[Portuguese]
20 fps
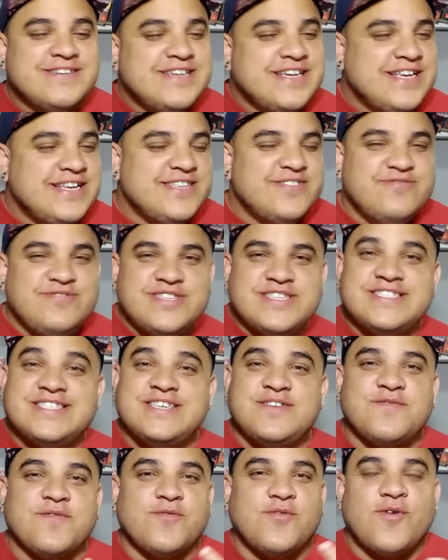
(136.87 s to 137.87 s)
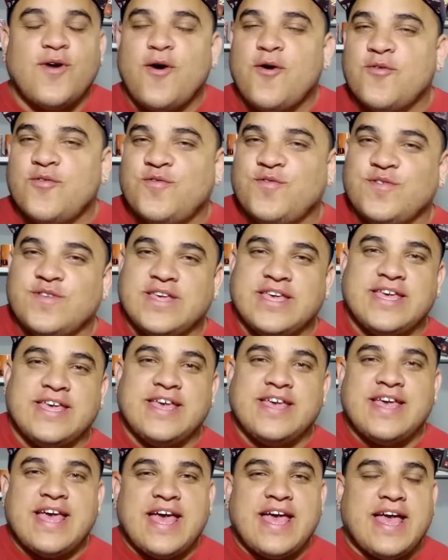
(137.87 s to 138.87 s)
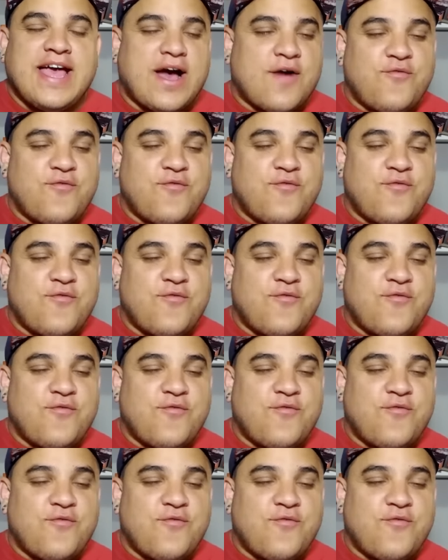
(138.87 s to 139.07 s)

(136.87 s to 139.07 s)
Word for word: ele não desenvolve é,